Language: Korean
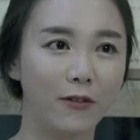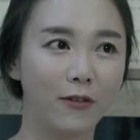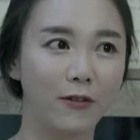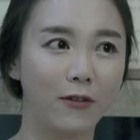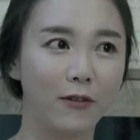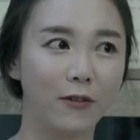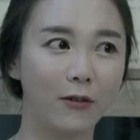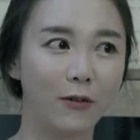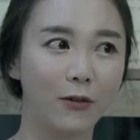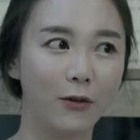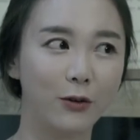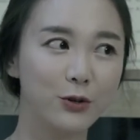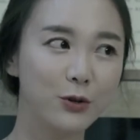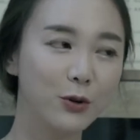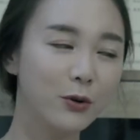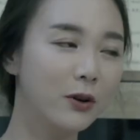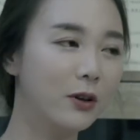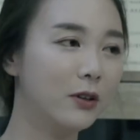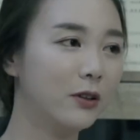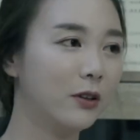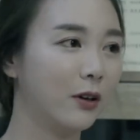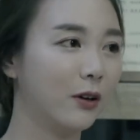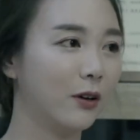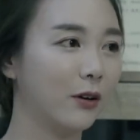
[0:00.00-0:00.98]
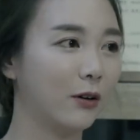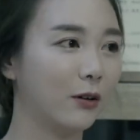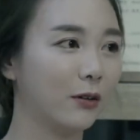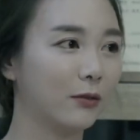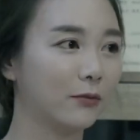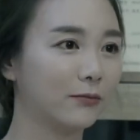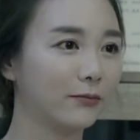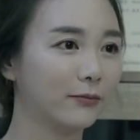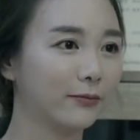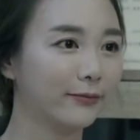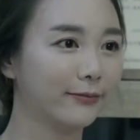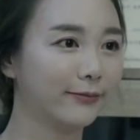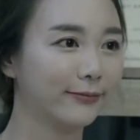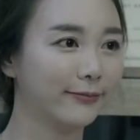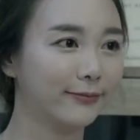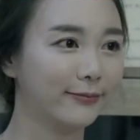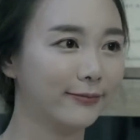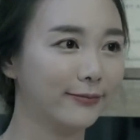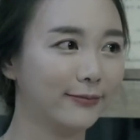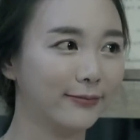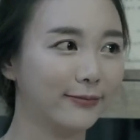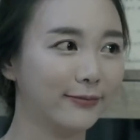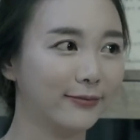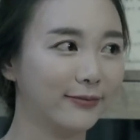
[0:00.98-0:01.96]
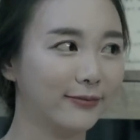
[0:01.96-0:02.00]
이제
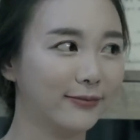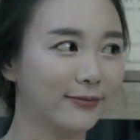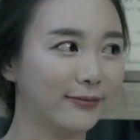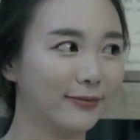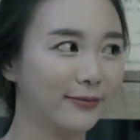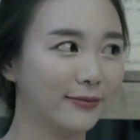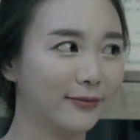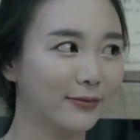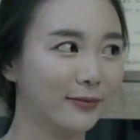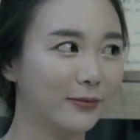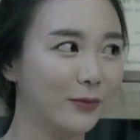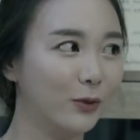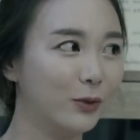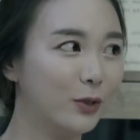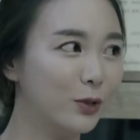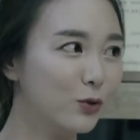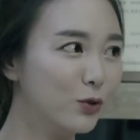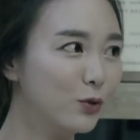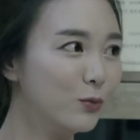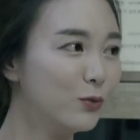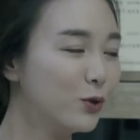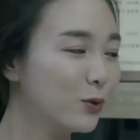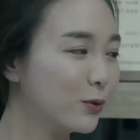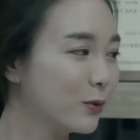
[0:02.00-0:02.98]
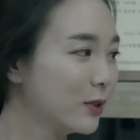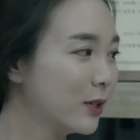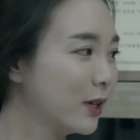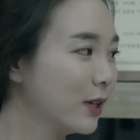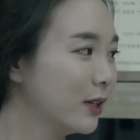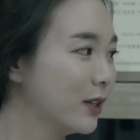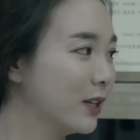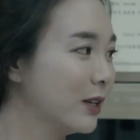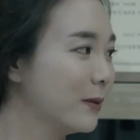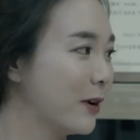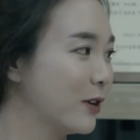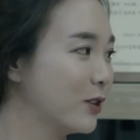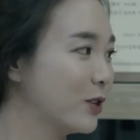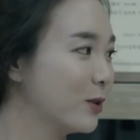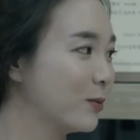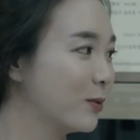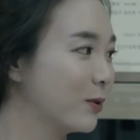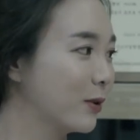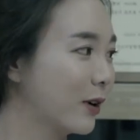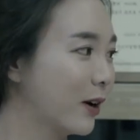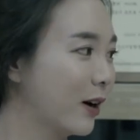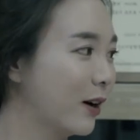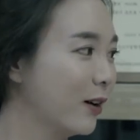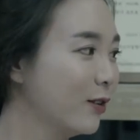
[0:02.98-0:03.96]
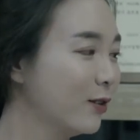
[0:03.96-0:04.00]
점점 좋아집니다. 어때, 숨을 좀 크게 들이마셔
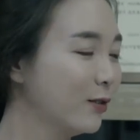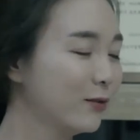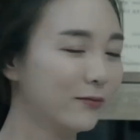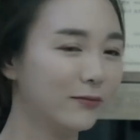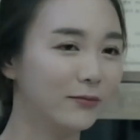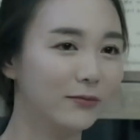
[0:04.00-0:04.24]
볼까요?